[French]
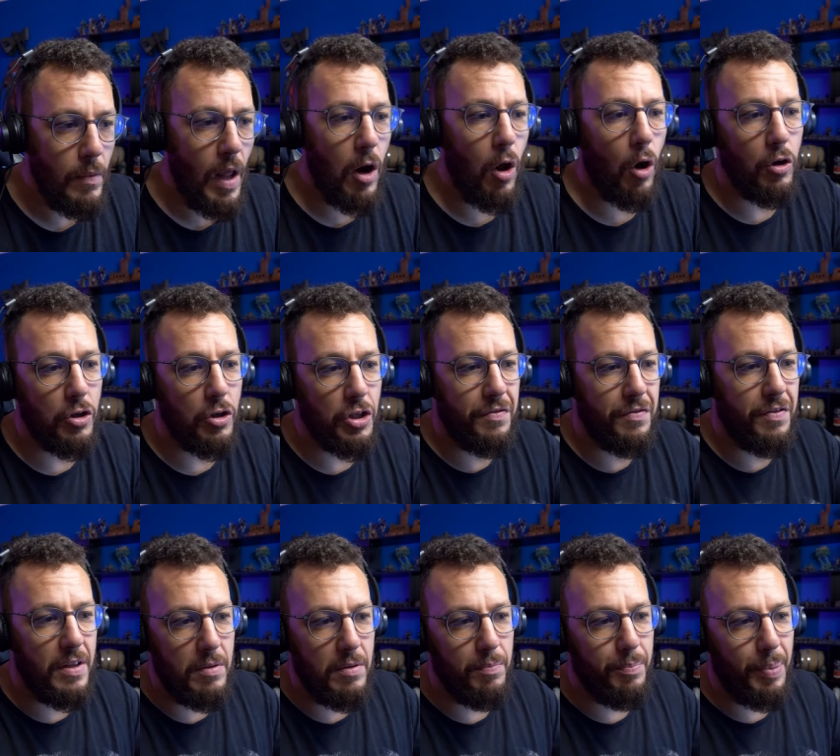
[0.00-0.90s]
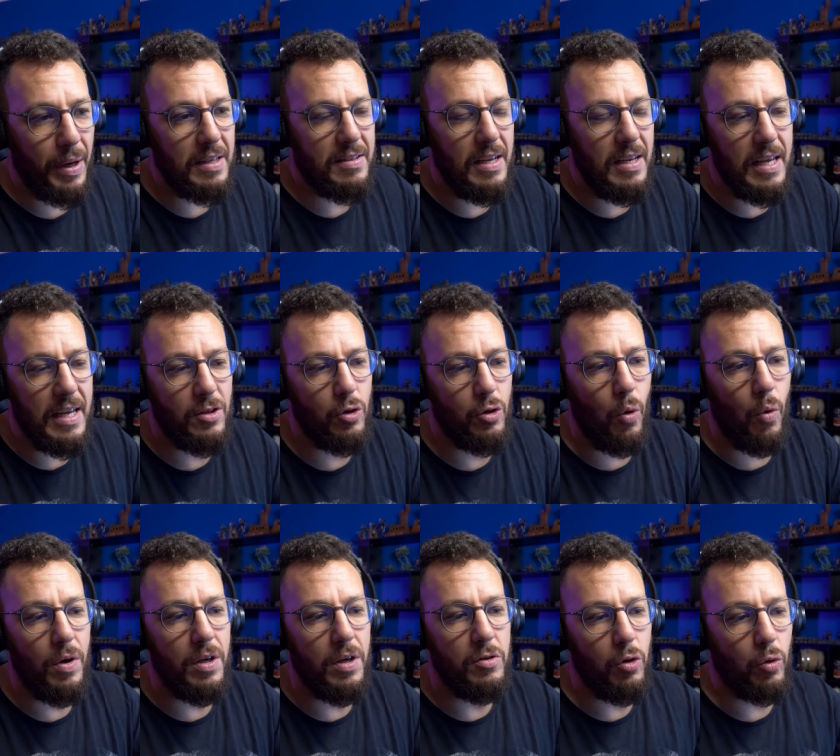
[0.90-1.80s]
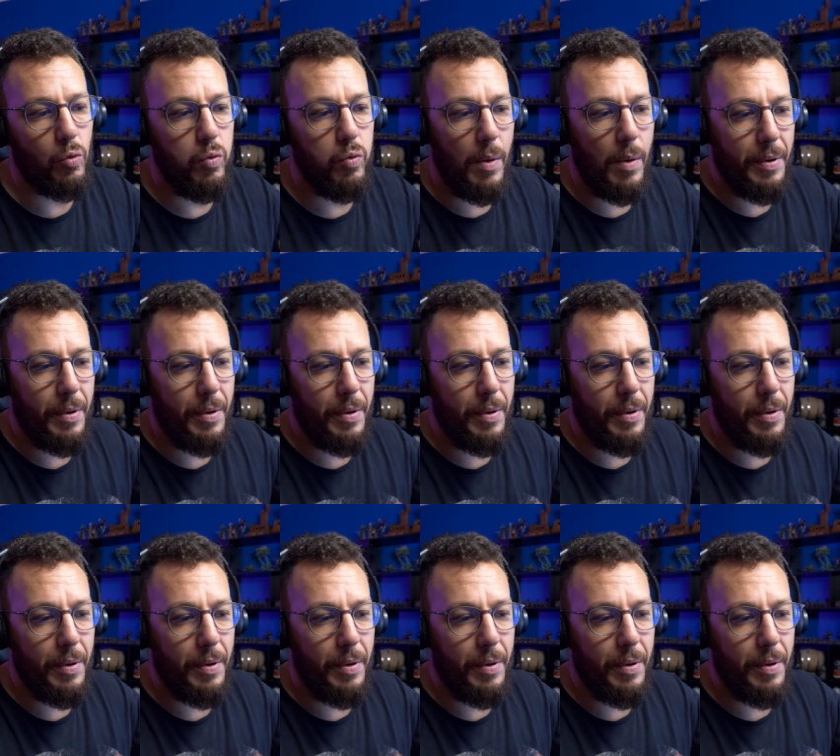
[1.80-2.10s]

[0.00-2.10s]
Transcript: alors j'ai fait une présélection et surtout